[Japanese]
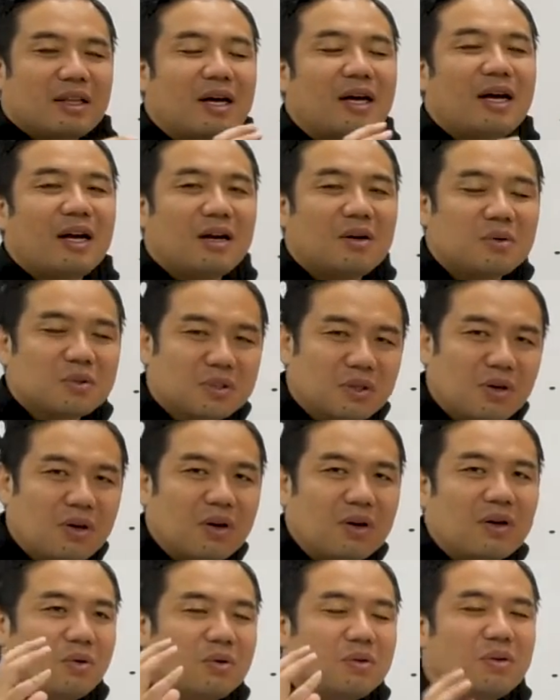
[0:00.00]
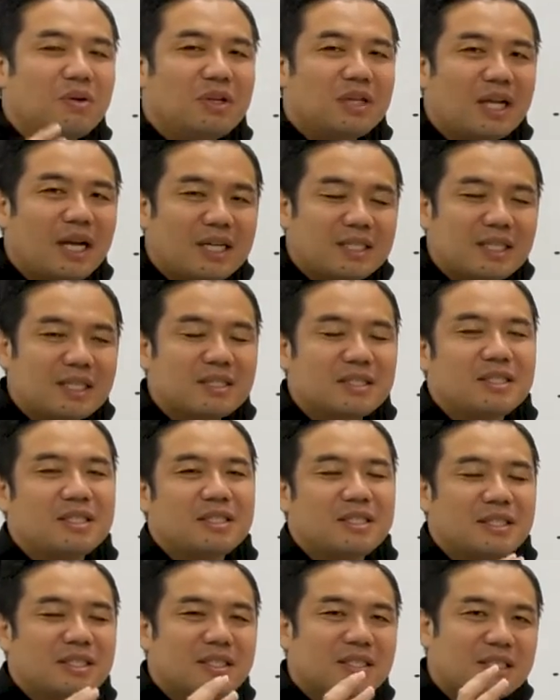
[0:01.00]
だからこそ、本当に大切
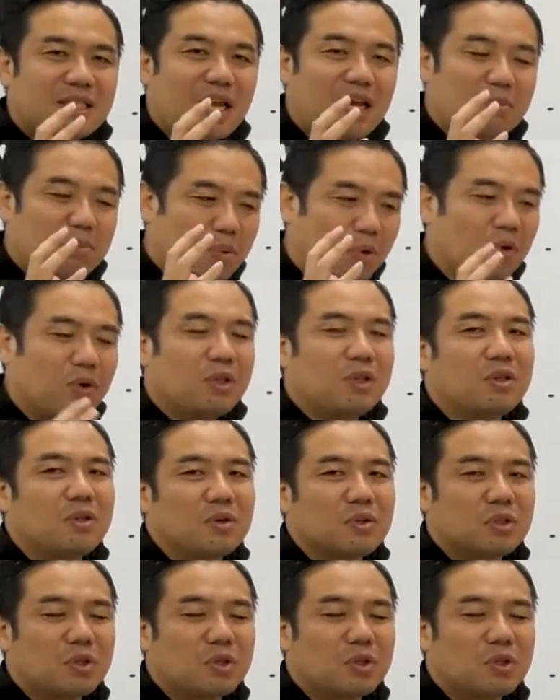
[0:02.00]
にしたいポイント、